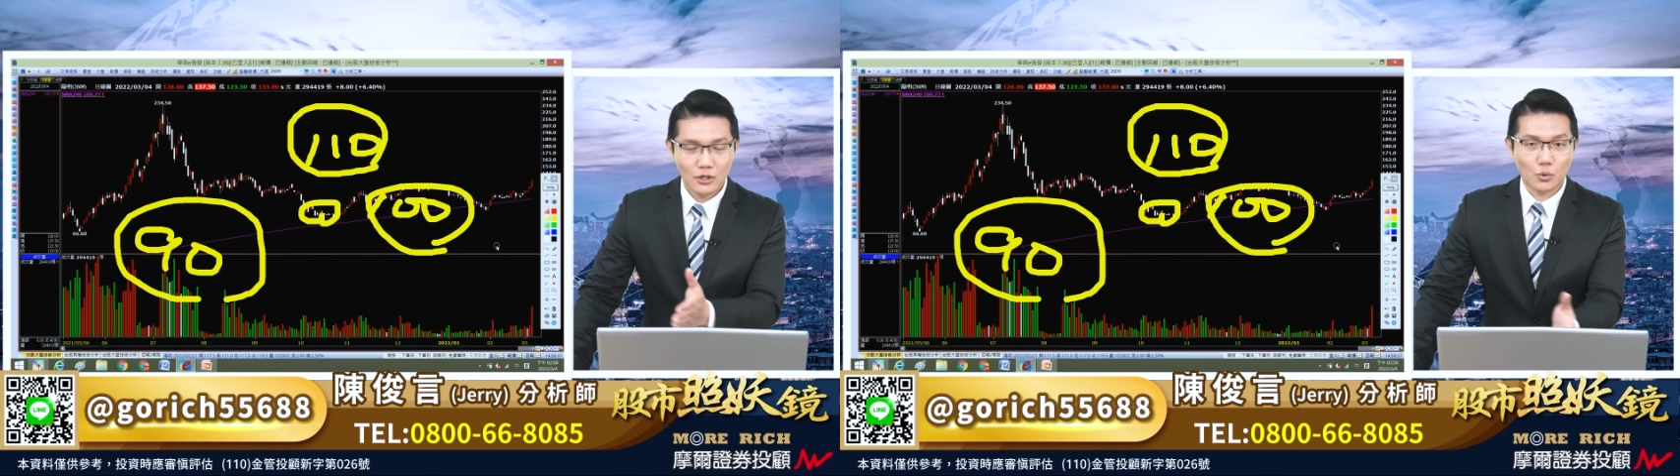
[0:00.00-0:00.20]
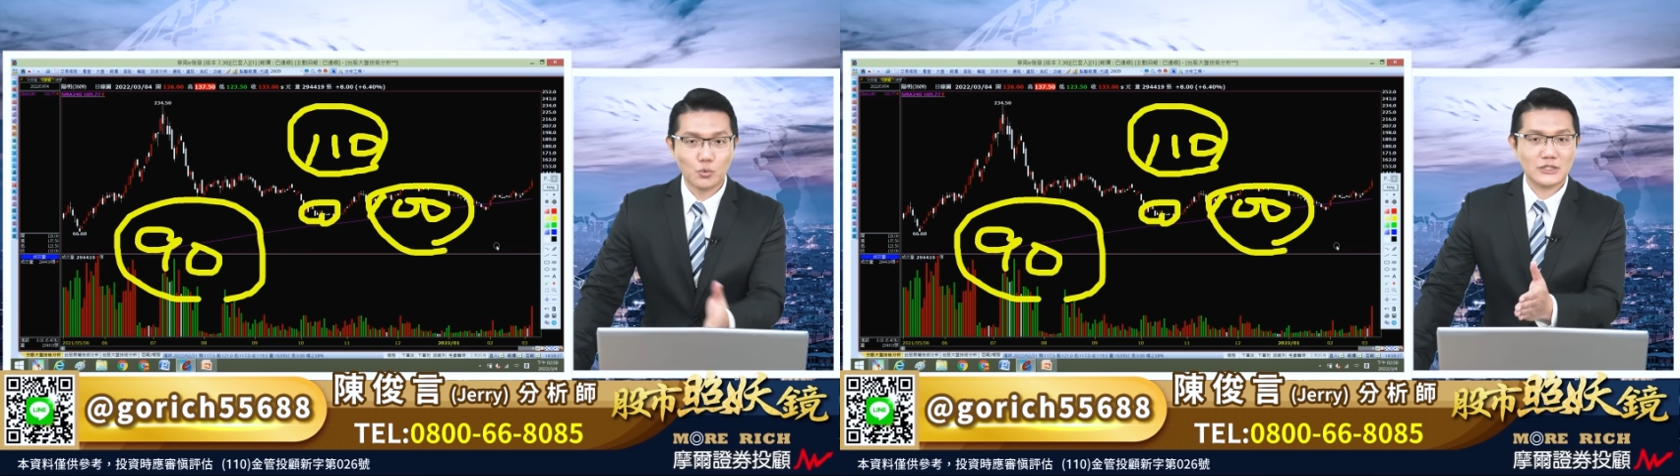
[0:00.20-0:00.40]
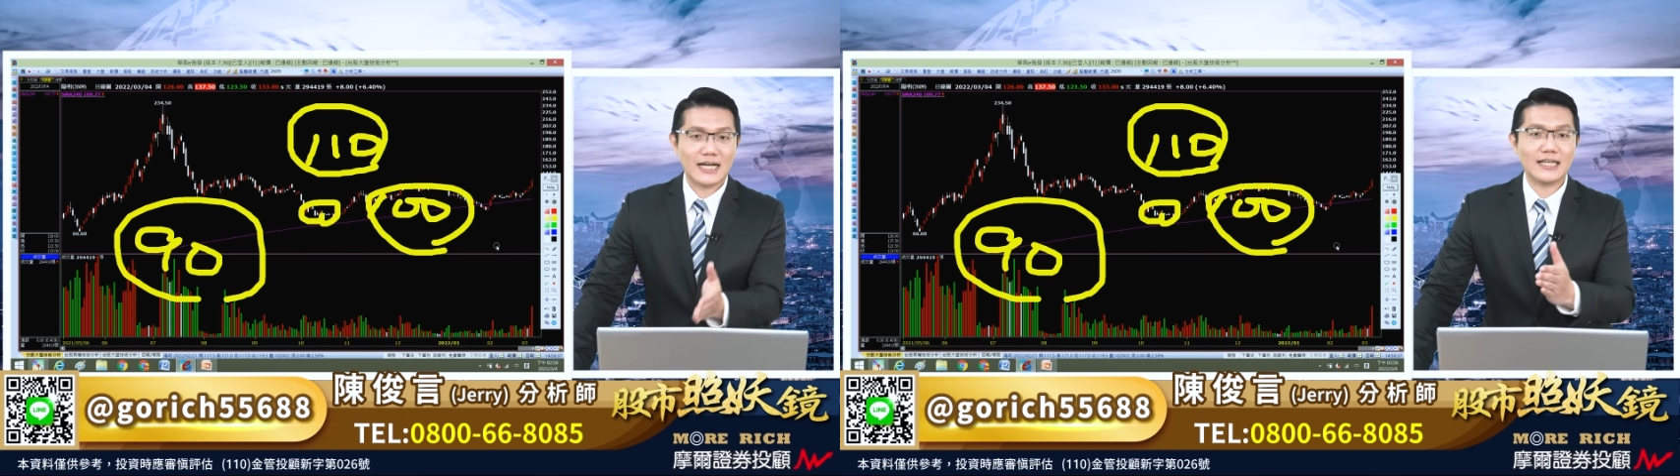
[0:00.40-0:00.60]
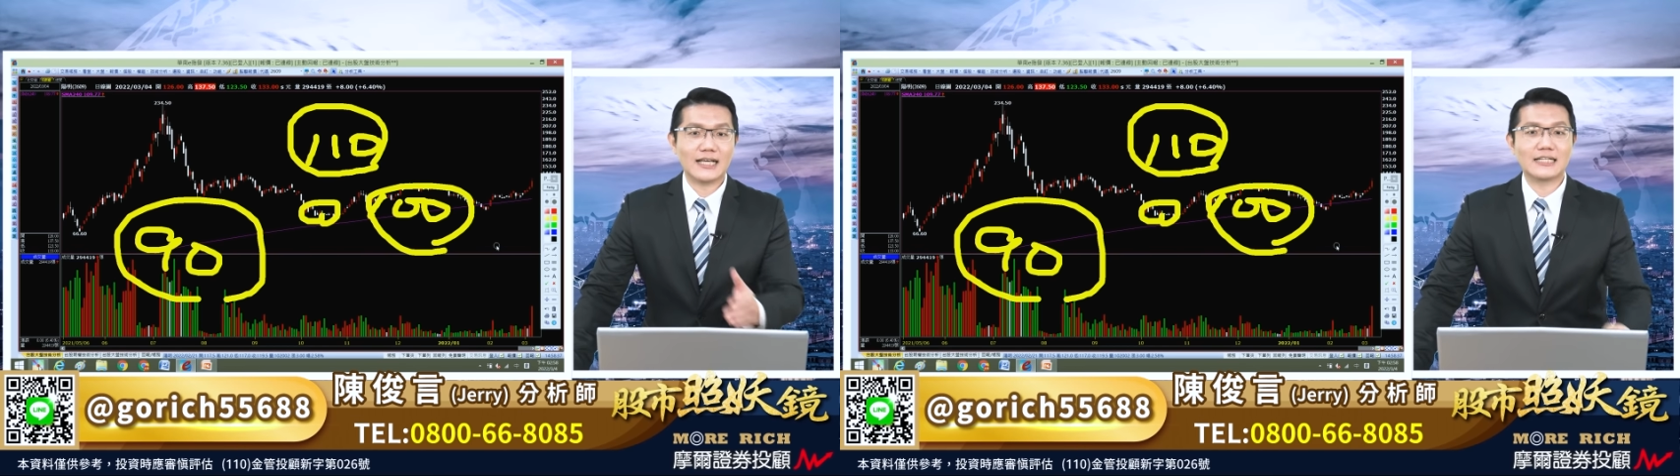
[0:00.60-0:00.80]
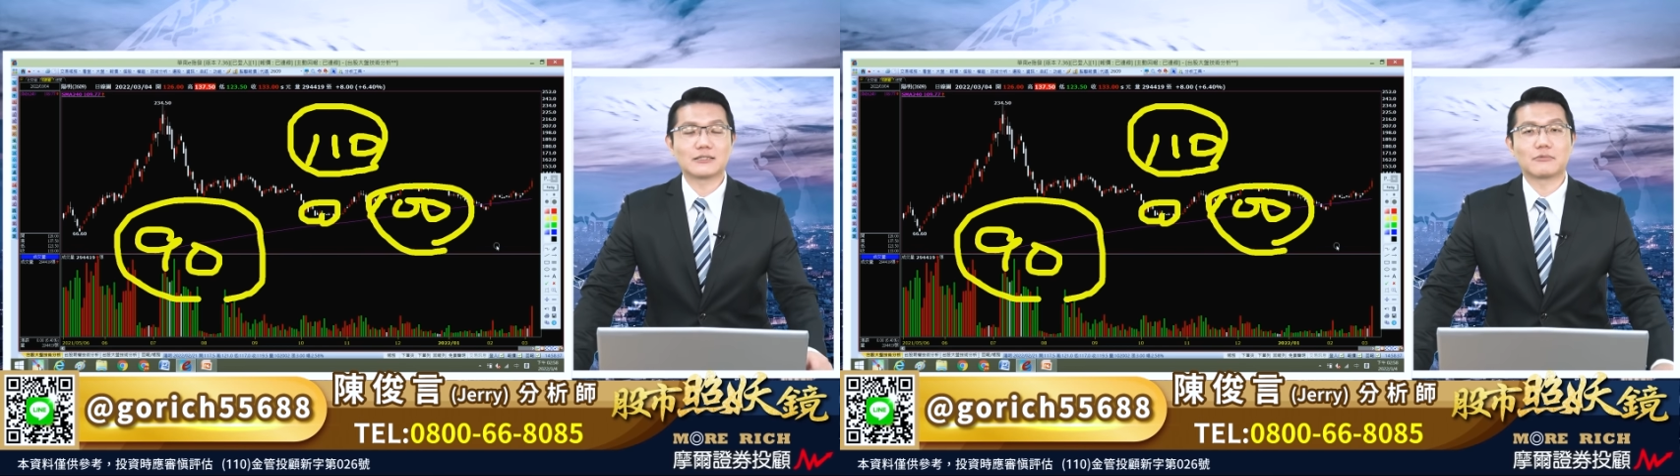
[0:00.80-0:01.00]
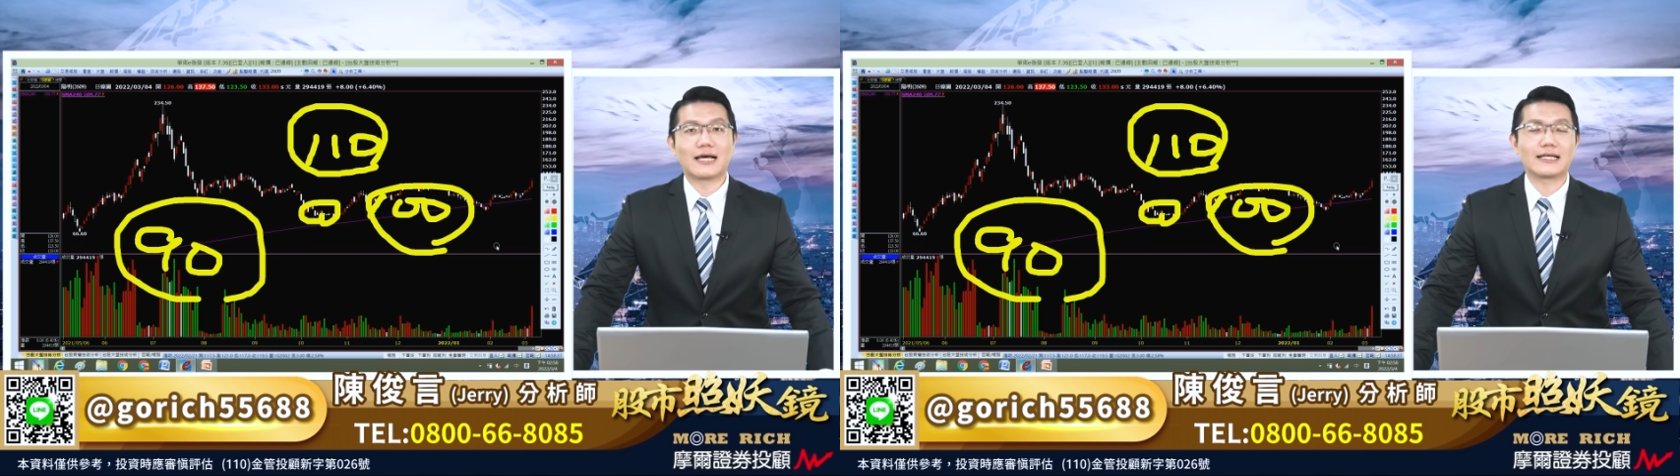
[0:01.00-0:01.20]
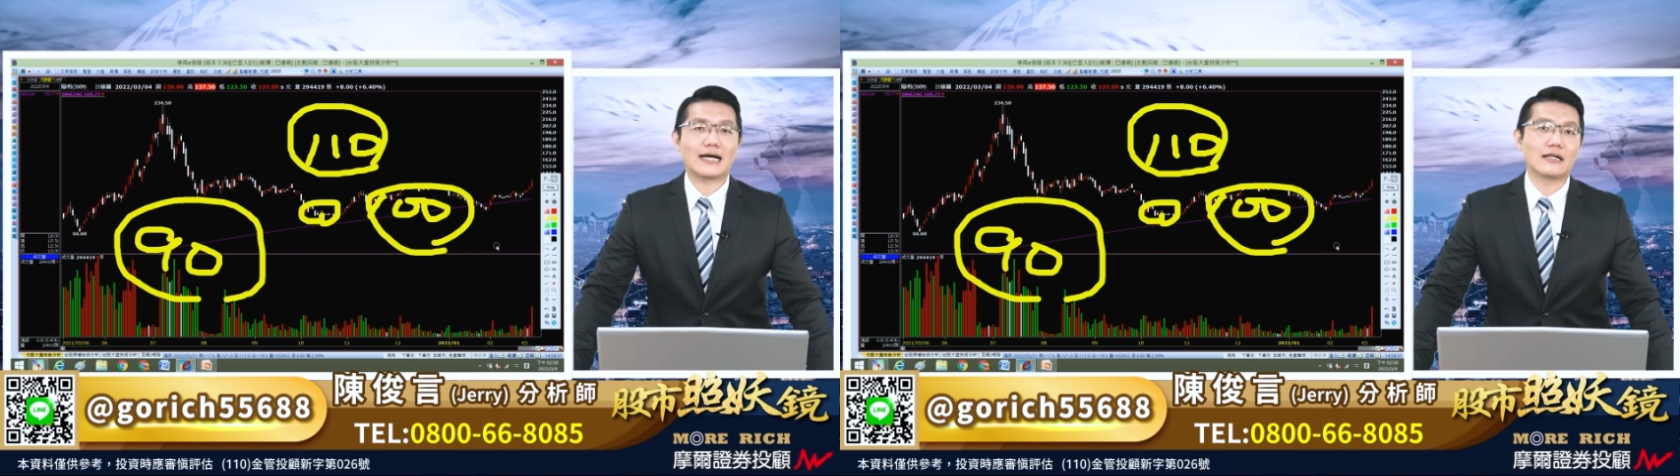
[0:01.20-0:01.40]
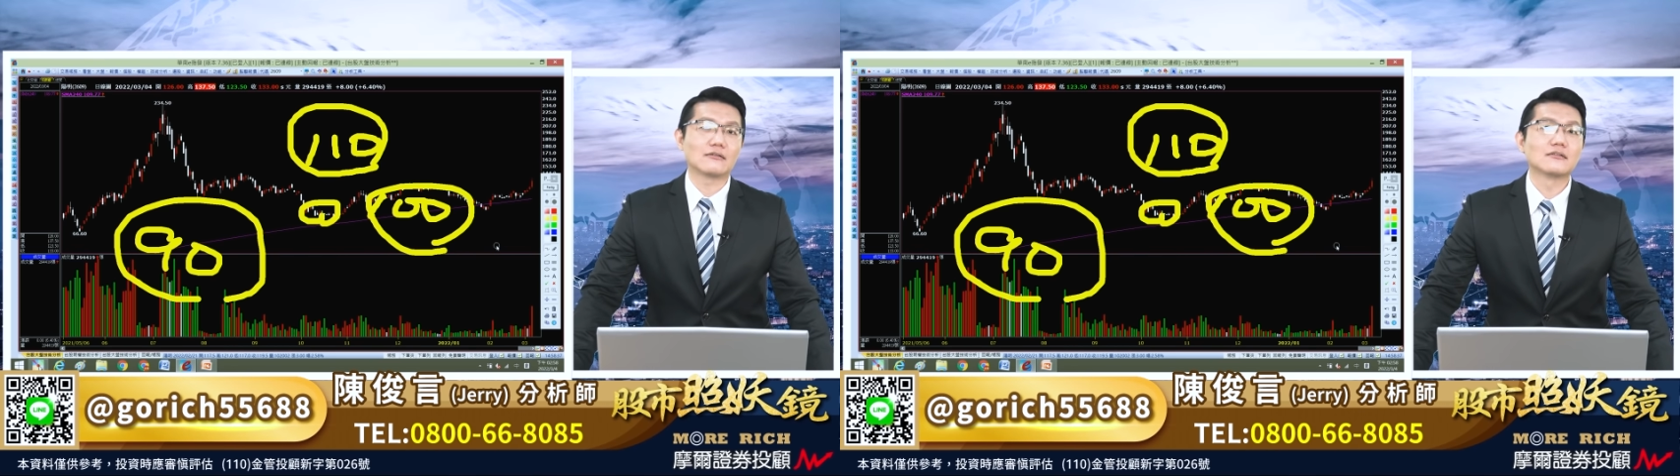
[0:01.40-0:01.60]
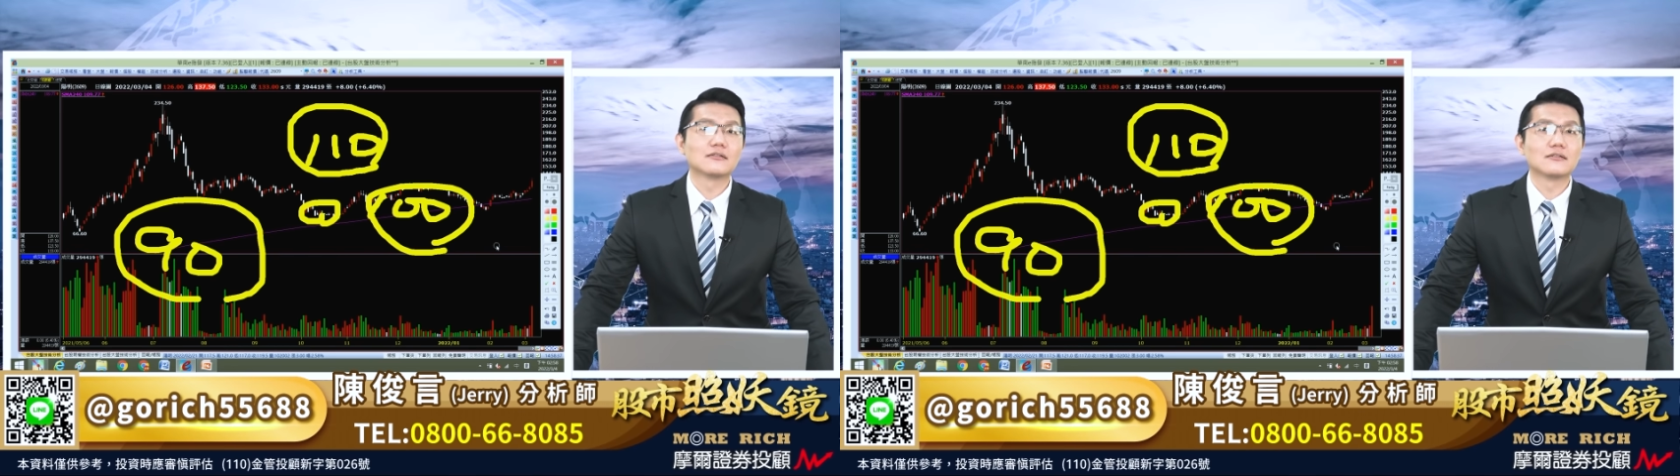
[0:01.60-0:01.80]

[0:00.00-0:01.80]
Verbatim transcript: 股价应该怎么来看？